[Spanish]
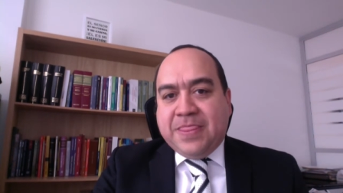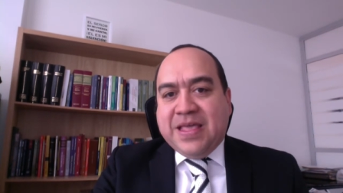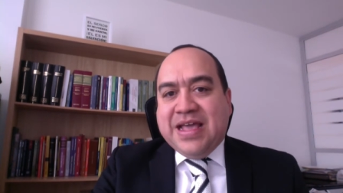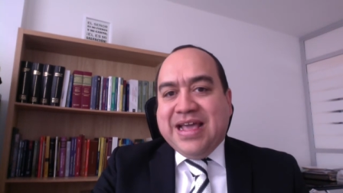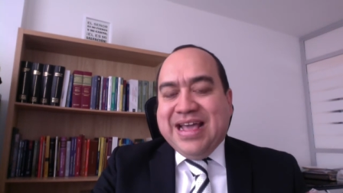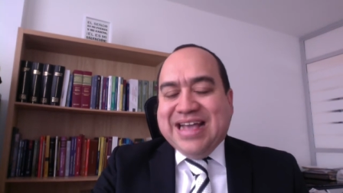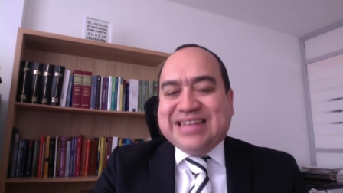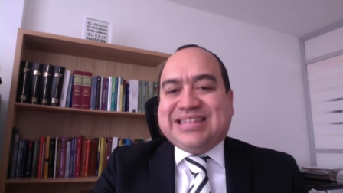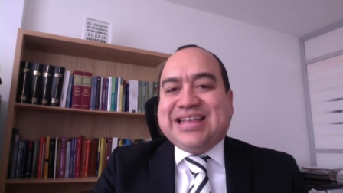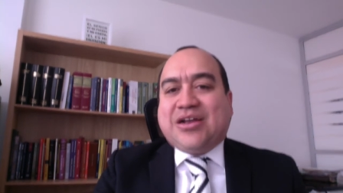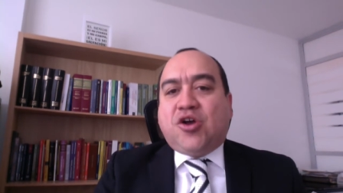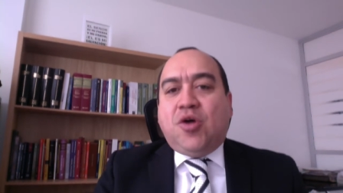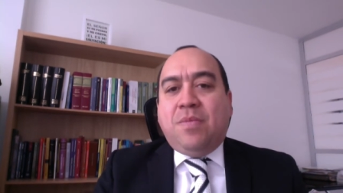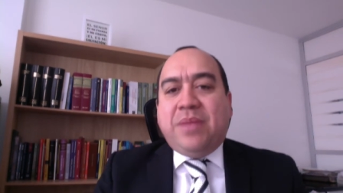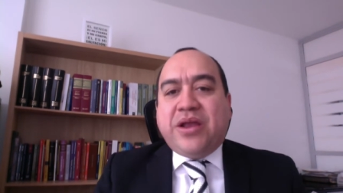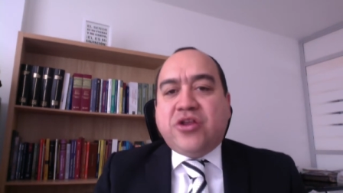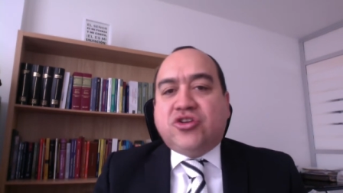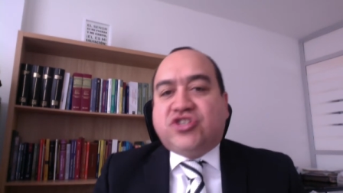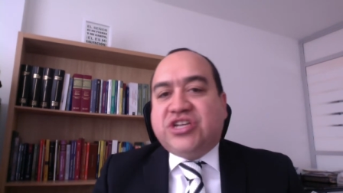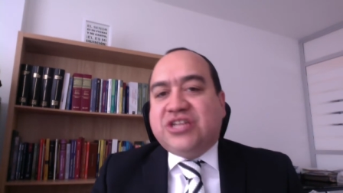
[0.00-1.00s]
Este
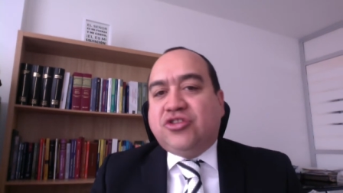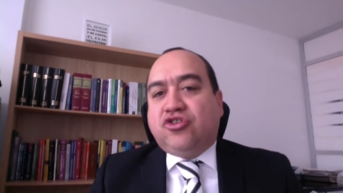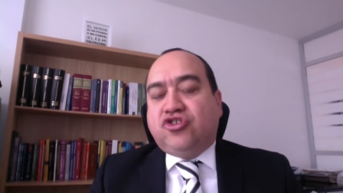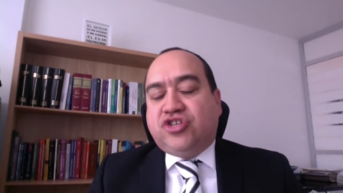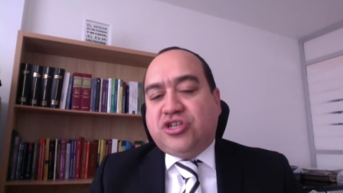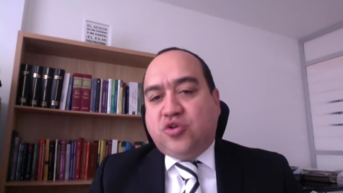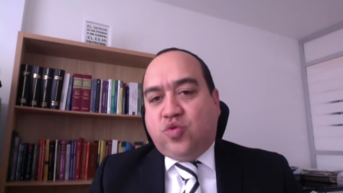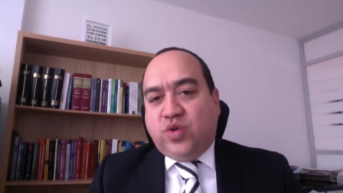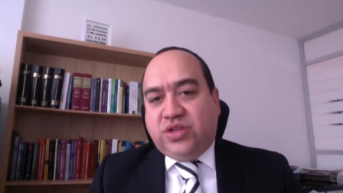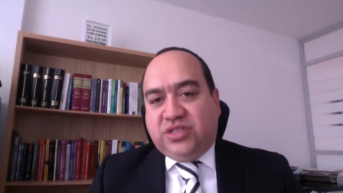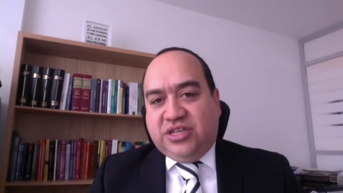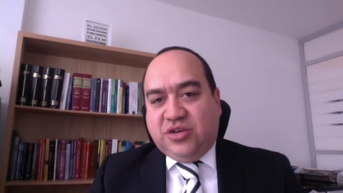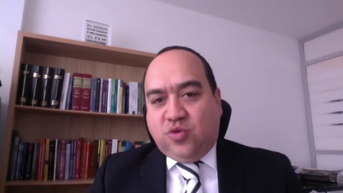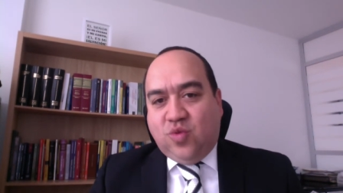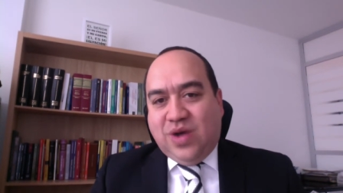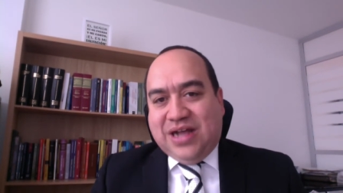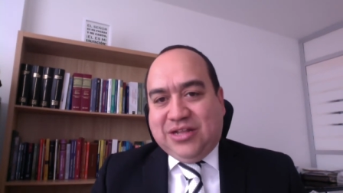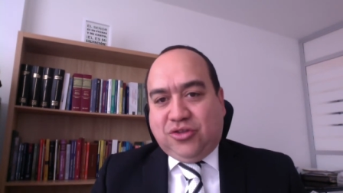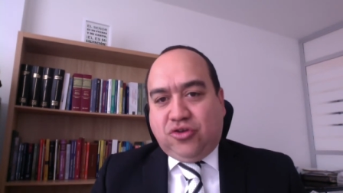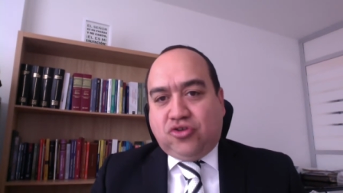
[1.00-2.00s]
Convenio
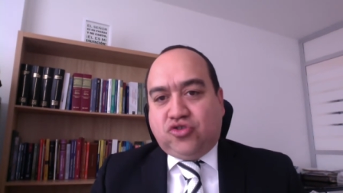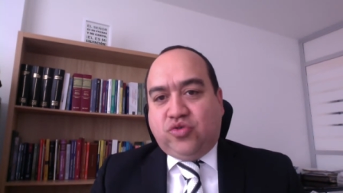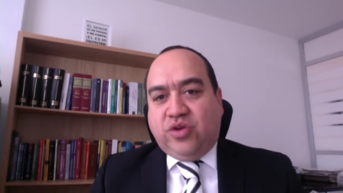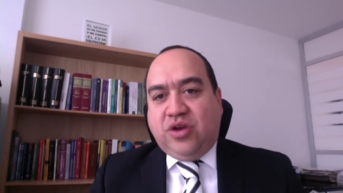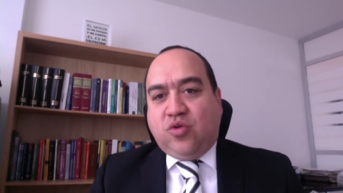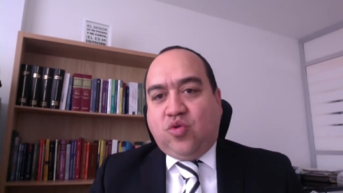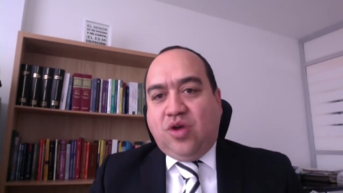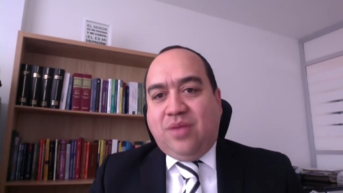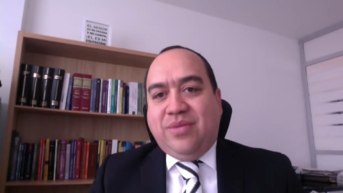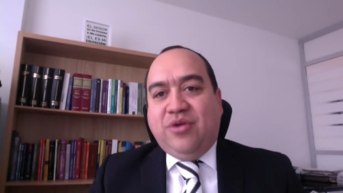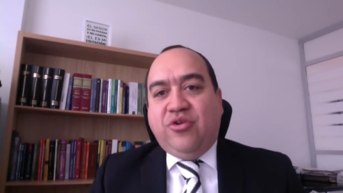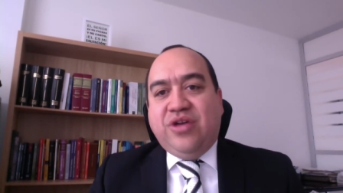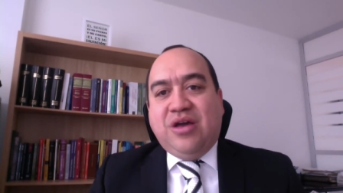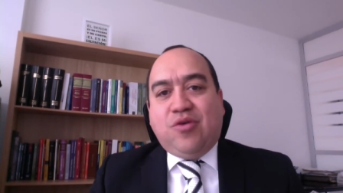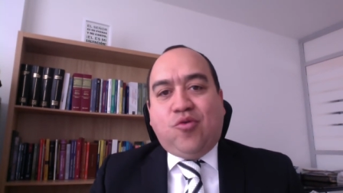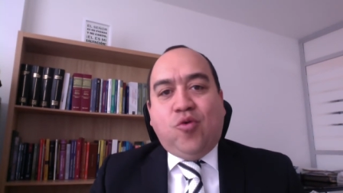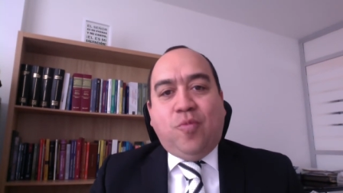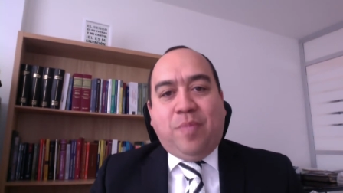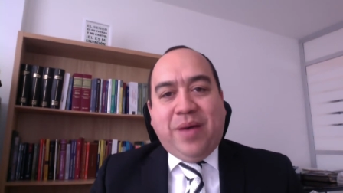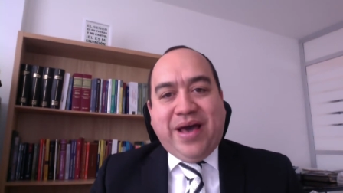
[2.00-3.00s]
154, sobre el cual me voy a
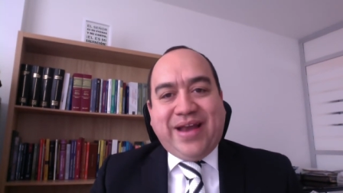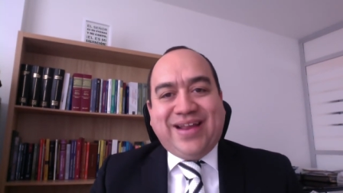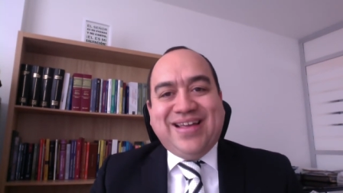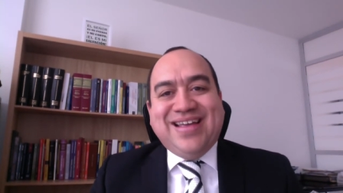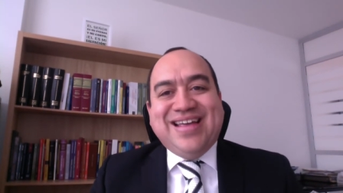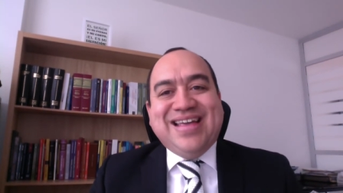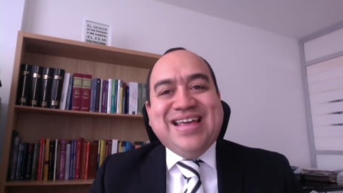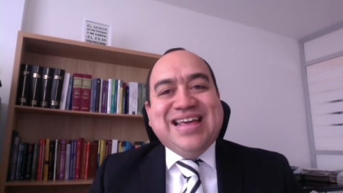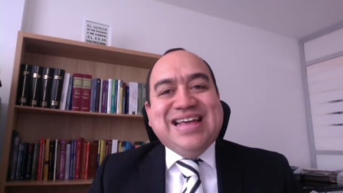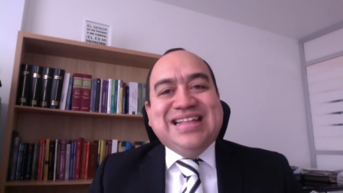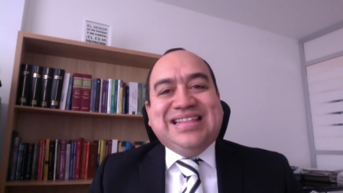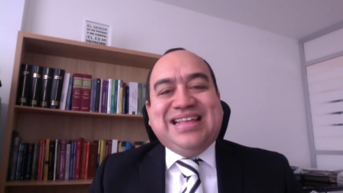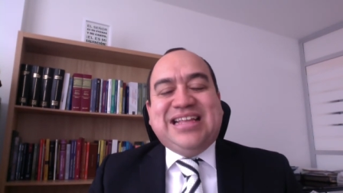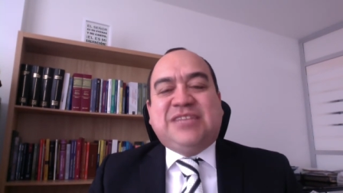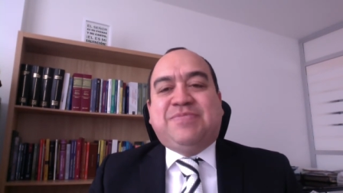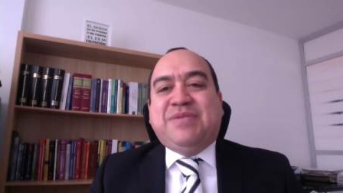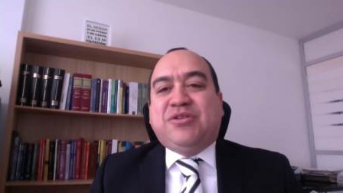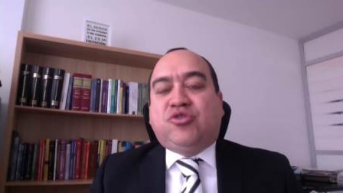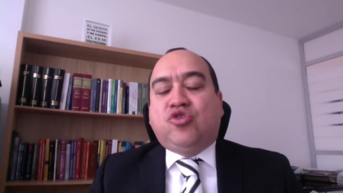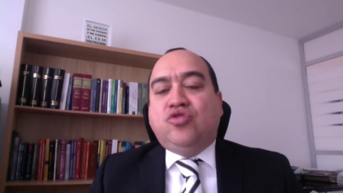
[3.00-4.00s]
ocupar, tiene
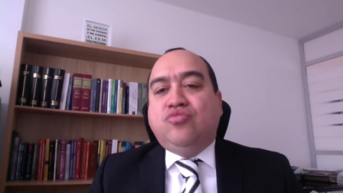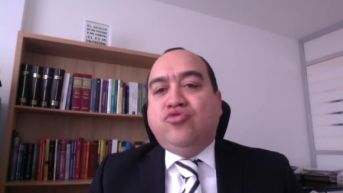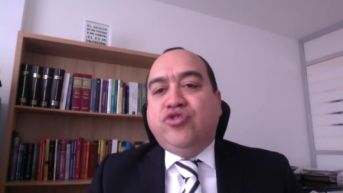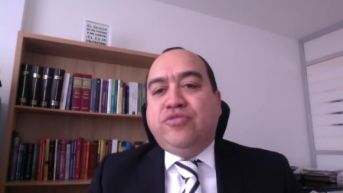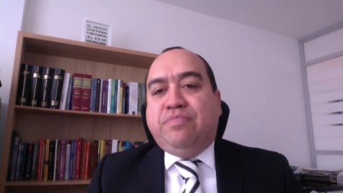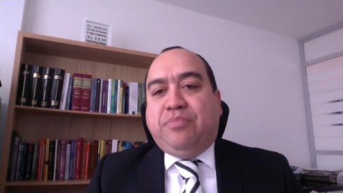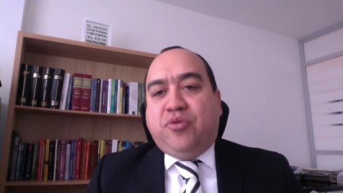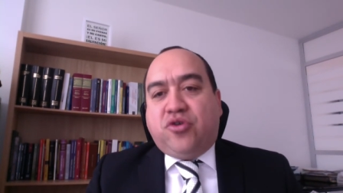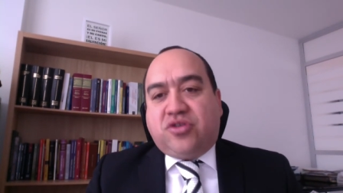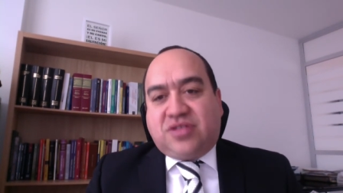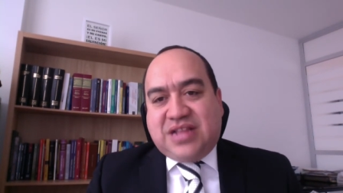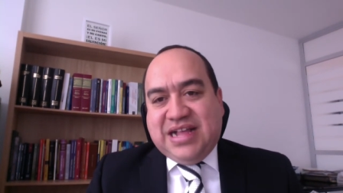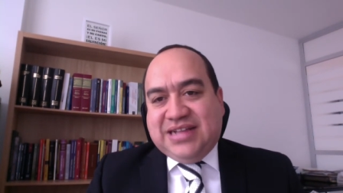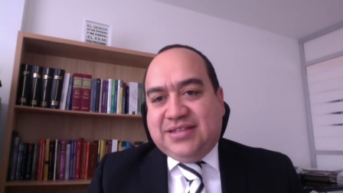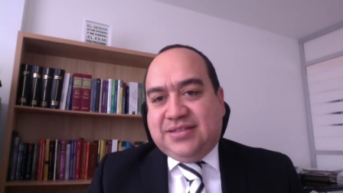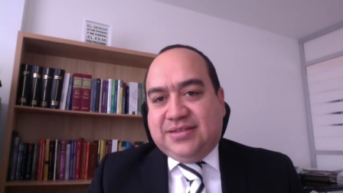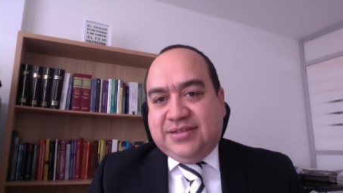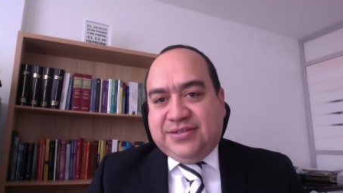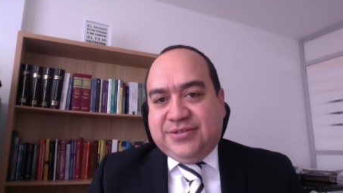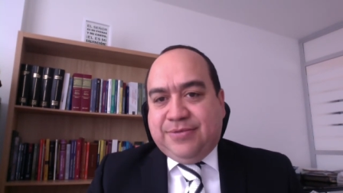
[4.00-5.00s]
aspectos muy
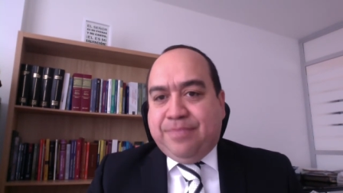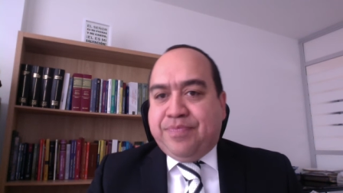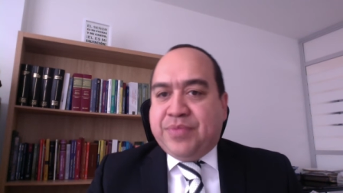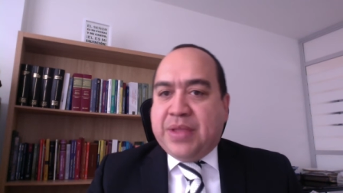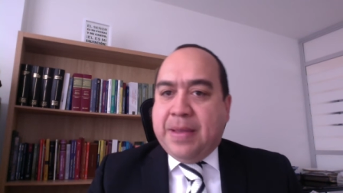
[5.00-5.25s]
importantes.